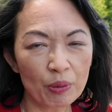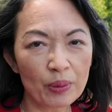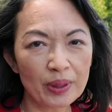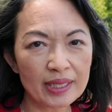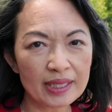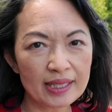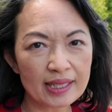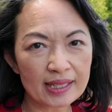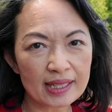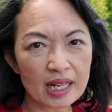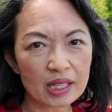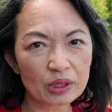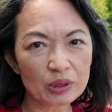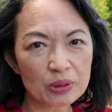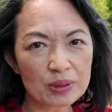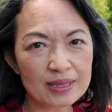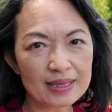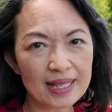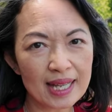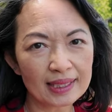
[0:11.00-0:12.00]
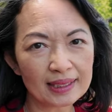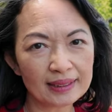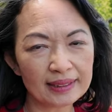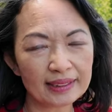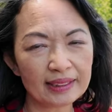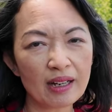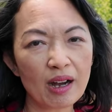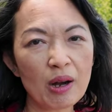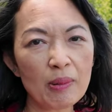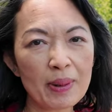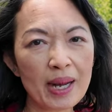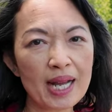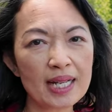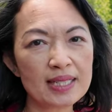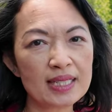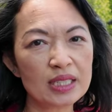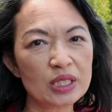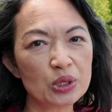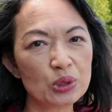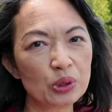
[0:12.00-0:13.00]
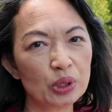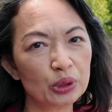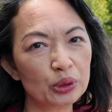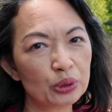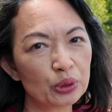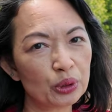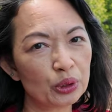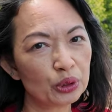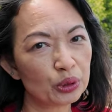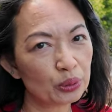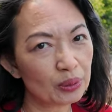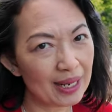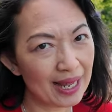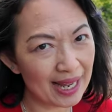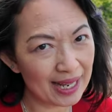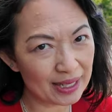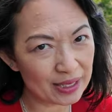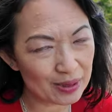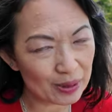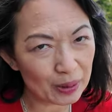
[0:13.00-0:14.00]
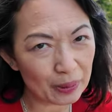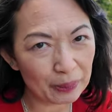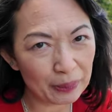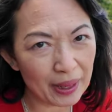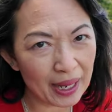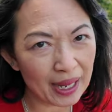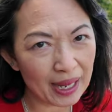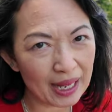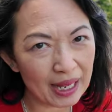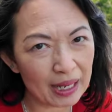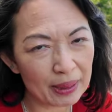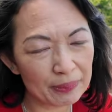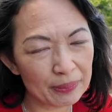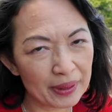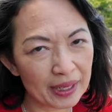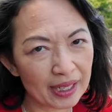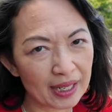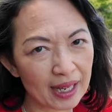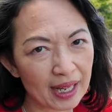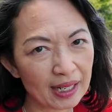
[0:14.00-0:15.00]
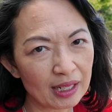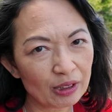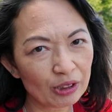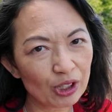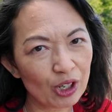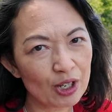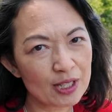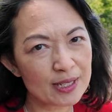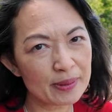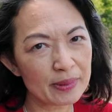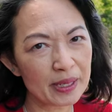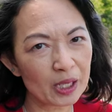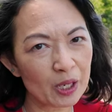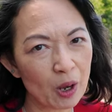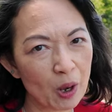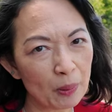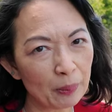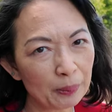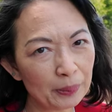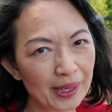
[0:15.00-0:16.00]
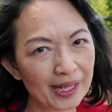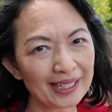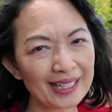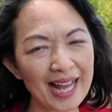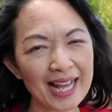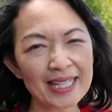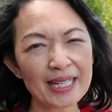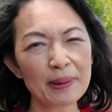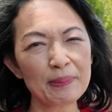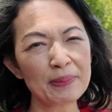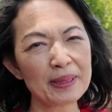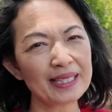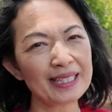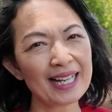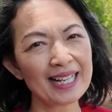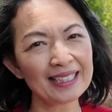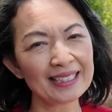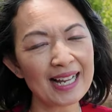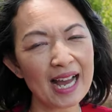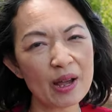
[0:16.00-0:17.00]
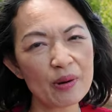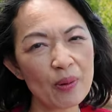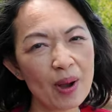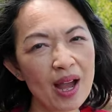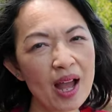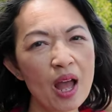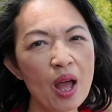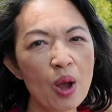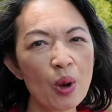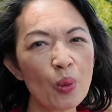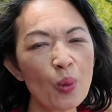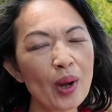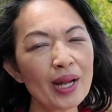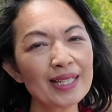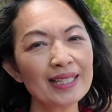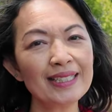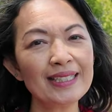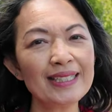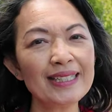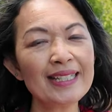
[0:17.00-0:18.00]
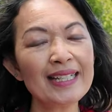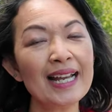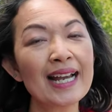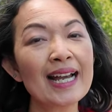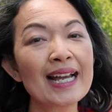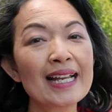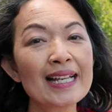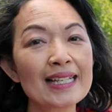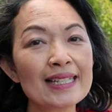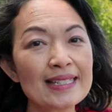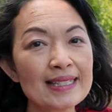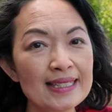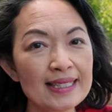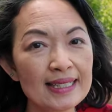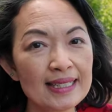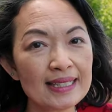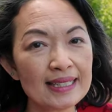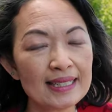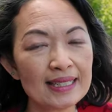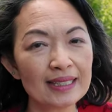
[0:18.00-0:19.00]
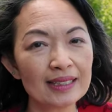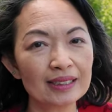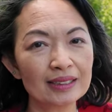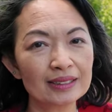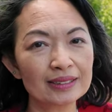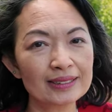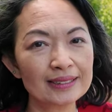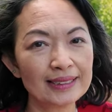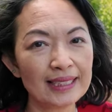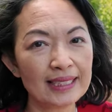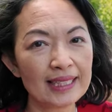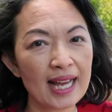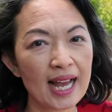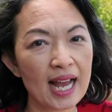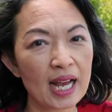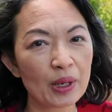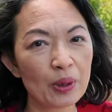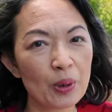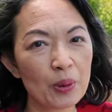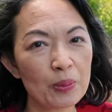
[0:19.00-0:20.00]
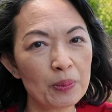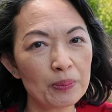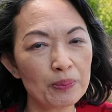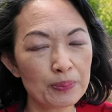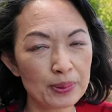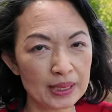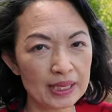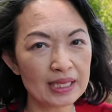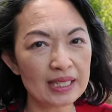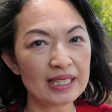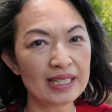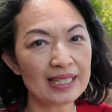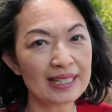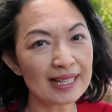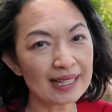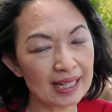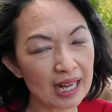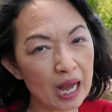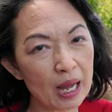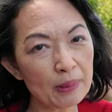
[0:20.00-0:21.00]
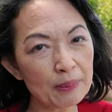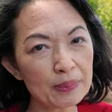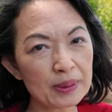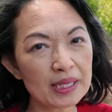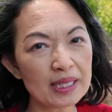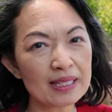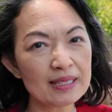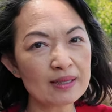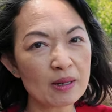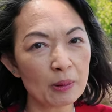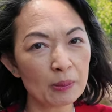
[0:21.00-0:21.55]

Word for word: วันนี้นะคะโค้ชนาดาลีก็มาเชิญชวนทุกคนดูแลสุขภาพนะคะแล้วก็จะมาขอประกาศอย่างเป็นทางการว่าวันที่ 4 สิงหาคมปีนี้นะคะปี